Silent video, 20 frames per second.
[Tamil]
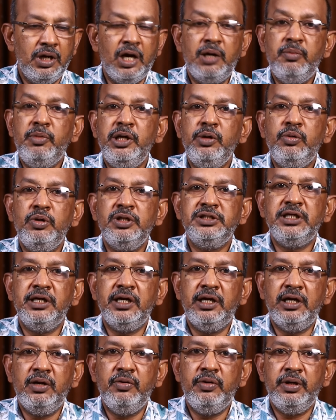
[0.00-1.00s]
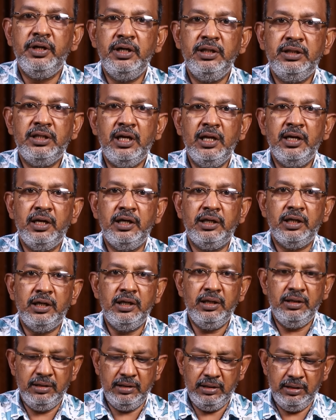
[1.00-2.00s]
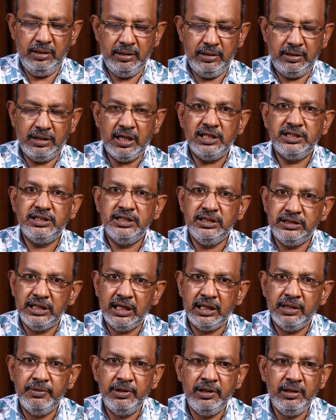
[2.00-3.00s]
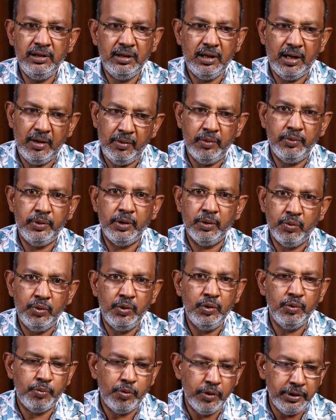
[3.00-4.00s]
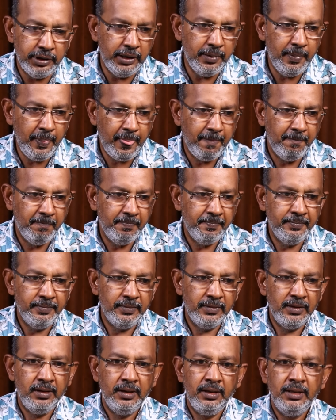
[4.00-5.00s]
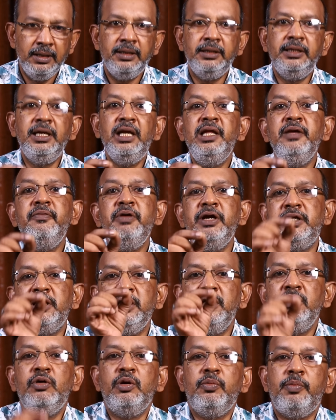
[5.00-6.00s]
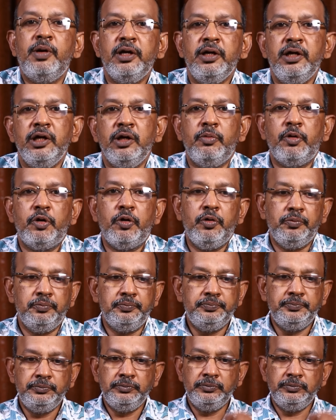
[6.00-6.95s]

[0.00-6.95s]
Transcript: கண்மணி குணசேகரன்ற ஒரு எழுத்தாளர்கிட்ட தாசே ஞானவேல் அவருடைய குழு போய் எலிவேட்டைன்னு ஒரு படம் எடுக்க போகிறோம்